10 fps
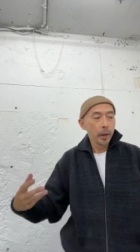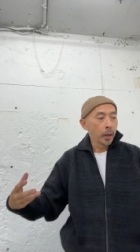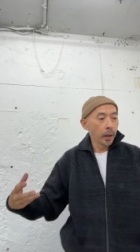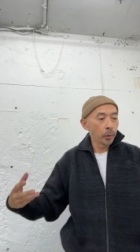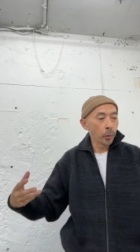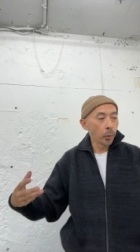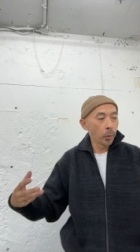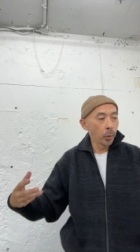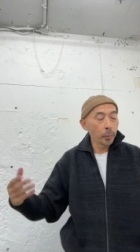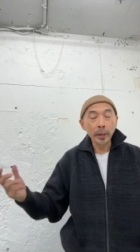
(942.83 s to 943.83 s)
えー
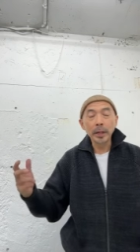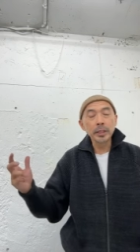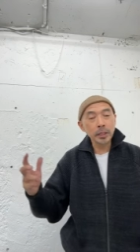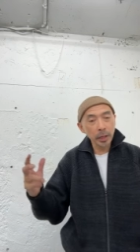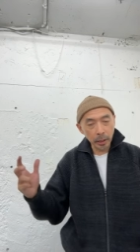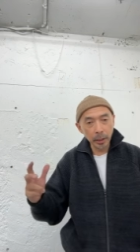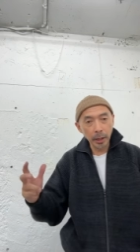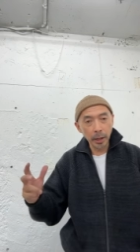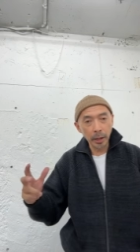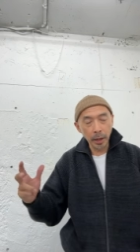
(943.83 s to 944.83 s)
とまあね、しっかり、
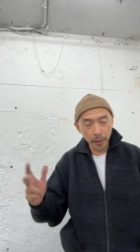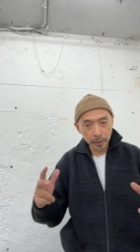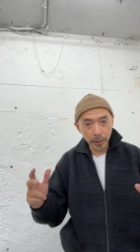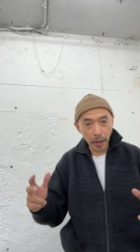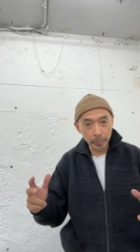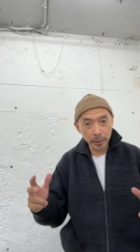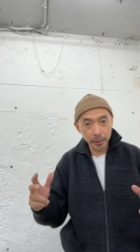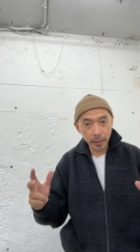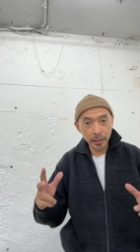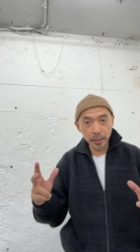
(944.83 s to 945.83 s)
えー、し編み
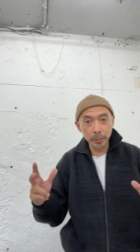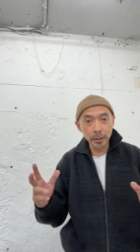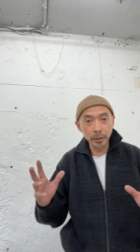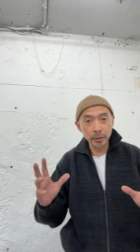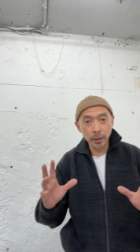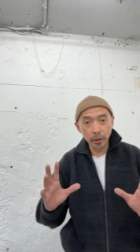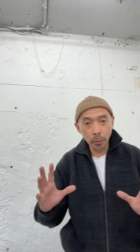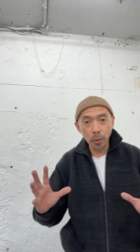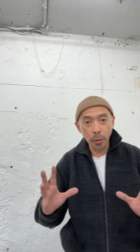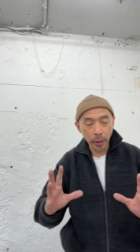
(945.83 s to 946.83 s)
しっかりした編み地なんですけれど
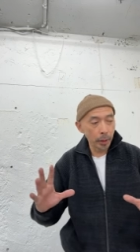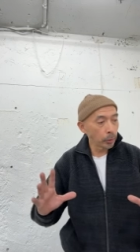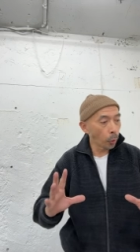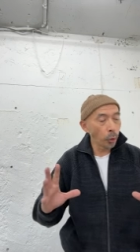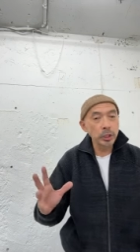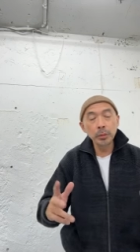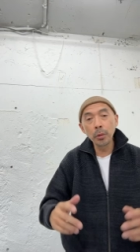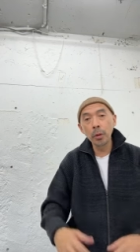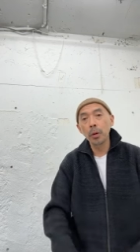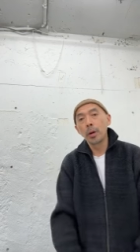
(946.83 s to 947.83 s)
も、えー、と腰
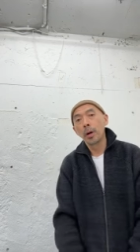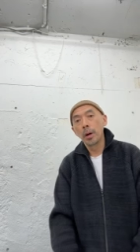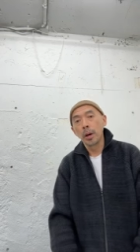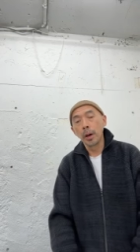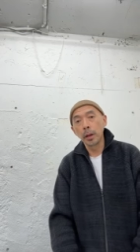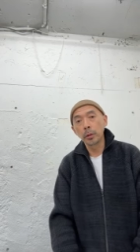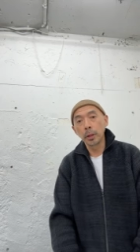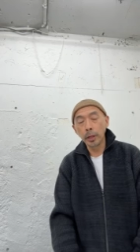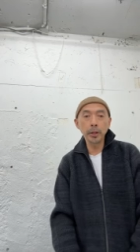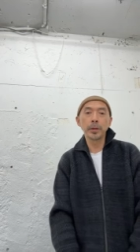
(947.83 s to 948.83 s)
も、えーと
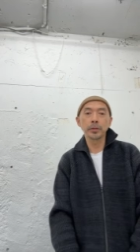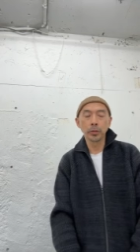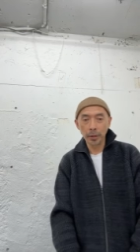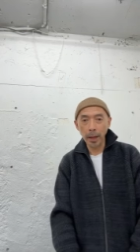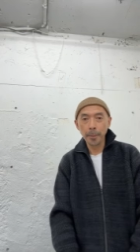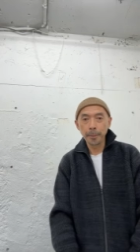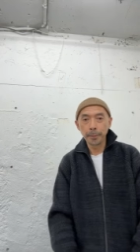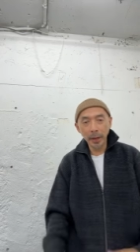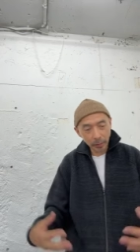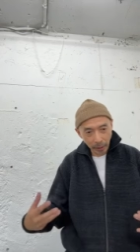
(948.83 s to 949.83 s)
ね、出てますので
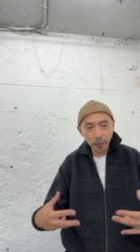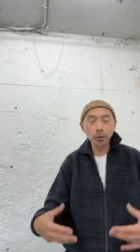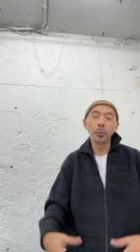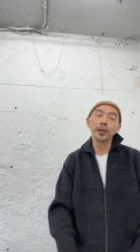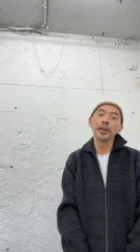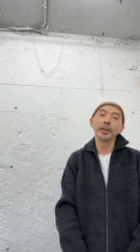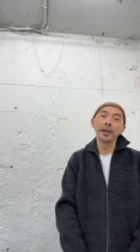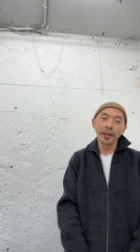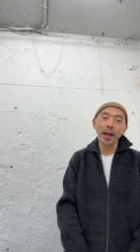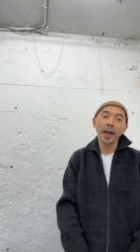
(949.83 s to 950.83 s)
まあなんとも言えな
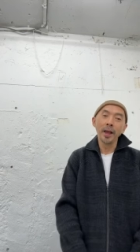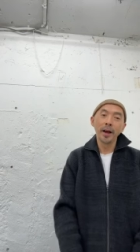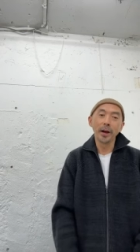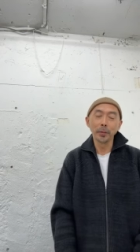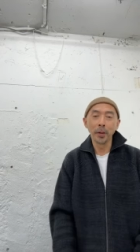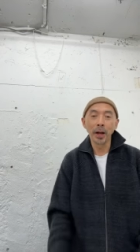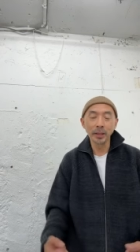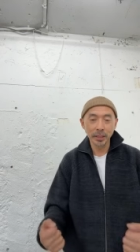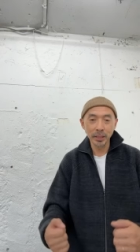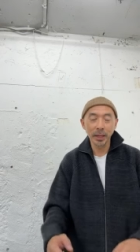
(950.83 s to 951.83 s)
いねあの
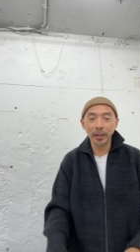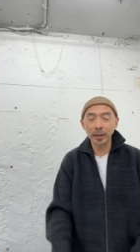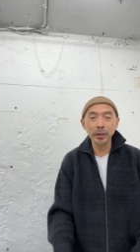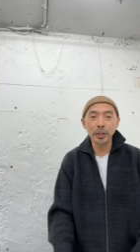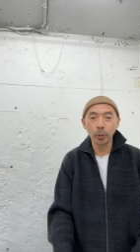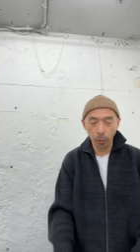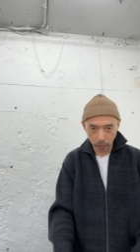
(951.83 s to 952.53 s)
安心感のある着心